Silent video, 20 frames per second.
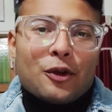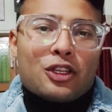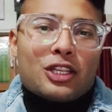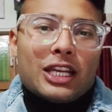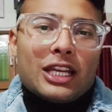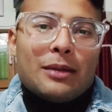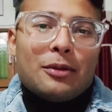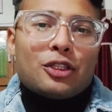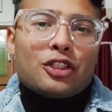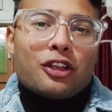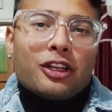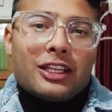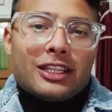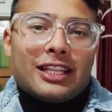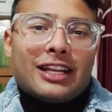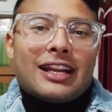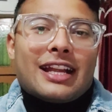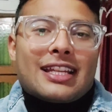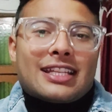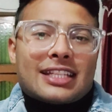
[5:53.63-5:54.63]
पहुंच गए अभी थोड़ी
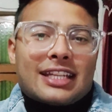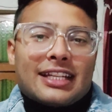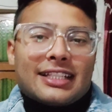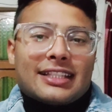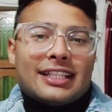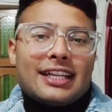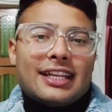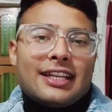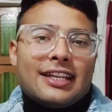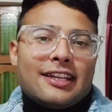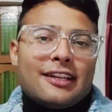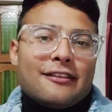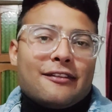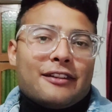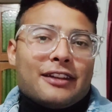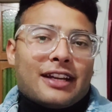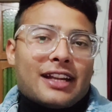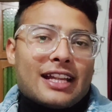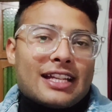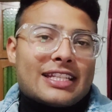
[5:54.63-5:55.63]
देर रेस्ट करते हैं
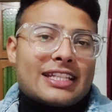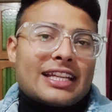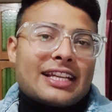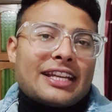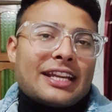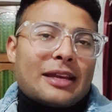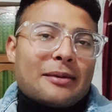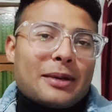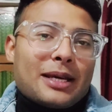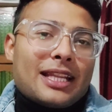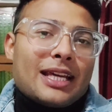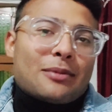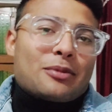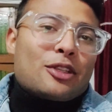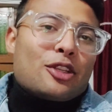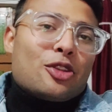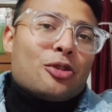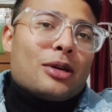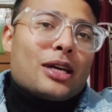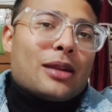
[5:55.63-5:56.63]
फिर रेस्ट करने के बाद
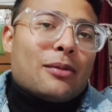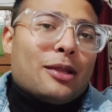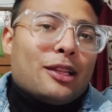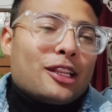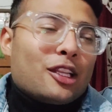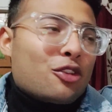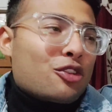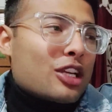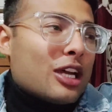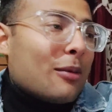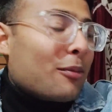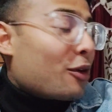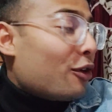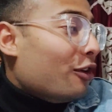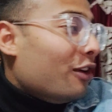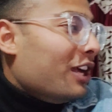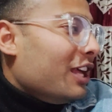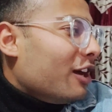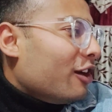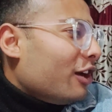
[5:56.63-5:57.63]
आपसे दोबारा मिलता हूँ शाम
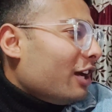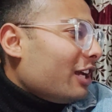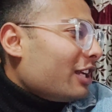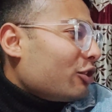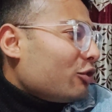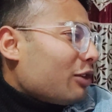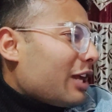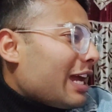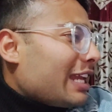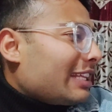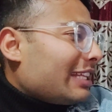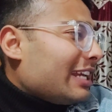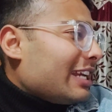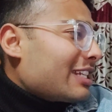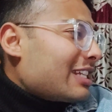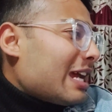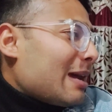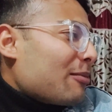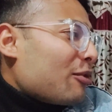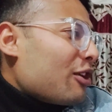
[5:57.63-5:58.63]
को ओए तू कह रहा था ना
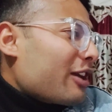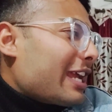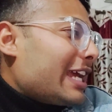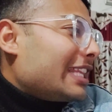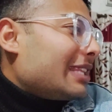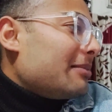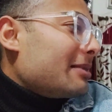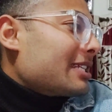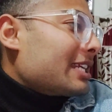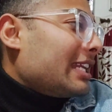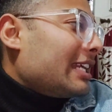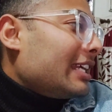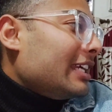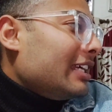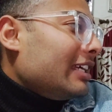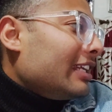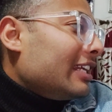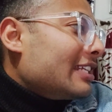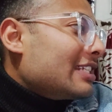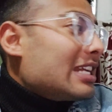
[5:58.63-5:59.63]
शाम को खेत में
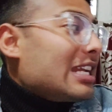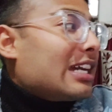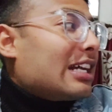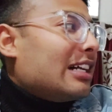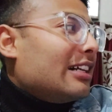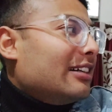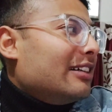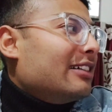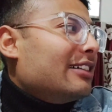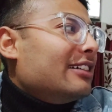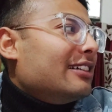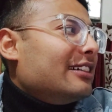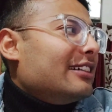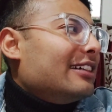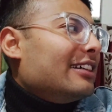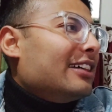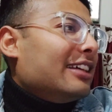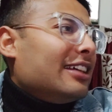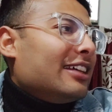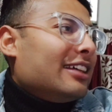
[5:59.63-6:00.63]
चलेंगे ले चलेगा
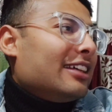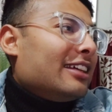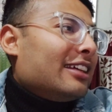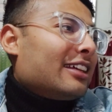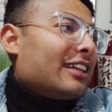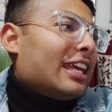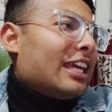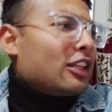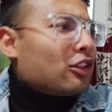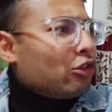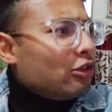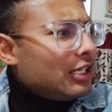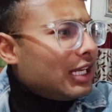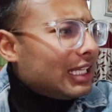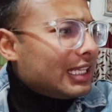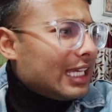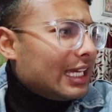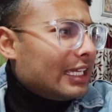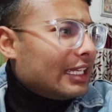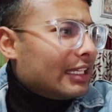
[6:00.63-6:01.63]
खेत खुल
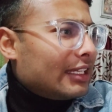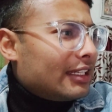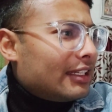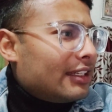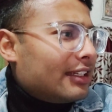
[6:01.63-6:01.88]
जाता है